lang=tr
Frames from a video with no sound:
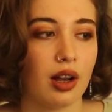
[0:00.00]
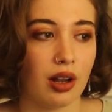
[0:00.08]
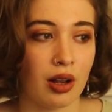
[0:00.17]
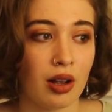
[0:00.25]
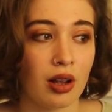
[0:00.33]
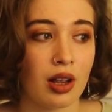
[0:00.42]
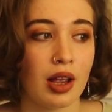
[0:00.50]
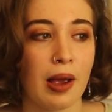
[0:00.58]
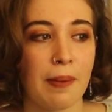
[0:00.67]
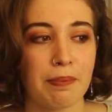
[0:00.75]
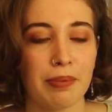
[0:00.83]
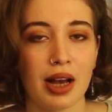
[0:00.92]
En,
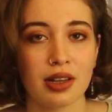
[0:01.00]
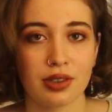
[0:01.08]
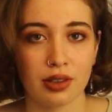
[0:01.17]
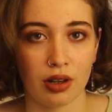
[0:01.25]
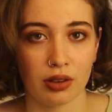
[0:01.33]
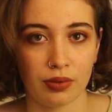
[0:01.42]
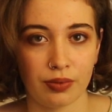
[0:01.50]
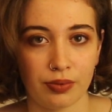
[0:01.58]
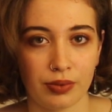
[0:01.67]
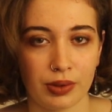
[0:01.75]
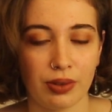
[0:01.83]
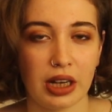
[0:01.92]
partant.
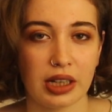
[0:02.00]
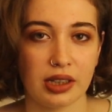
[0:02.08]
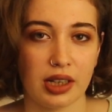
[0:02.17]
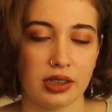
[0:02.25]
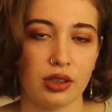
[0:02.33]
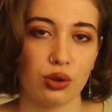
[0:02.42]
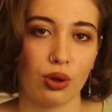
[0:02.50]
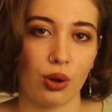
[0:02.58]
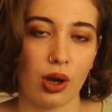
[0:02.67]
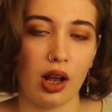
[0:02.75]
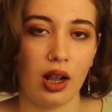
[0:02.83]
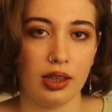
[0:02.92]
Farkındaysanız
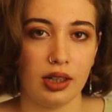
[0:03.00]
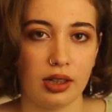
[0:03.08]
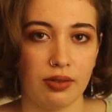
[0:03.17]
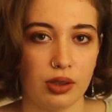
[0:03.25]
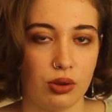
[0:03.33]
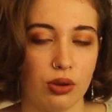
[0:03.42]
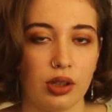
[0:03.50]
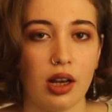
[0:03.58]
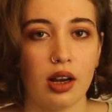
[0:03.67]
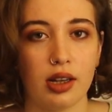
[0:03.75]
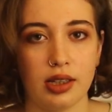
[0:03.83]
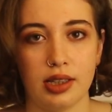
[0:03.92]
kökü aldık ve sonuna
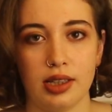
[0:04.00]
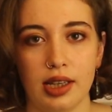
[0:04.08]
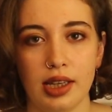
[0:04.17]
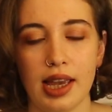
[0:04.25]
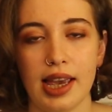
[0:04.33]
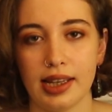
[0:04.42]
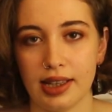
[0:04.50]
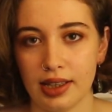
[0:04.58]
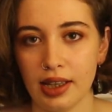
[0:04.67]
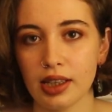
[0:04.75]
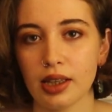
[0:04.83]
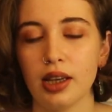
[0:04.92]
ANT'yi
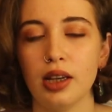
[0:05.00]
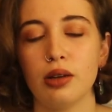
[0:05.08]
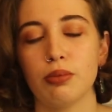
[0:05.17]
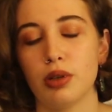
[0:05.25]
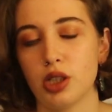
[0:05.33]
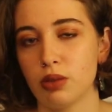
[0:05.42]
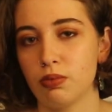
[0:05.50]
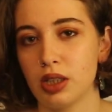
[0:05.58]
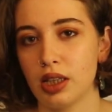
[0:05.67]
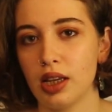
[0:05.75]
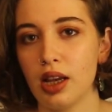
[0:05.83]
ekledik. Başımda